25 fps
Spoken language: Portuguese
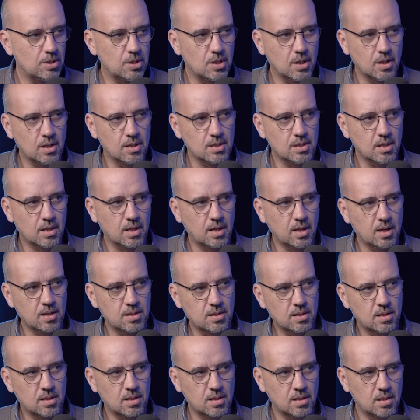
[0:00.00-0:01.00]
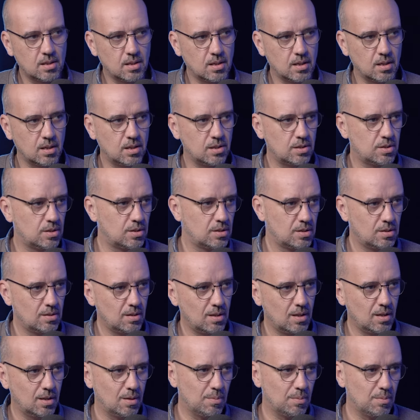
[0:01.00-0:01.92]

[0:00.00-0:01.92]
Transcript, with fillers: chegas a casa és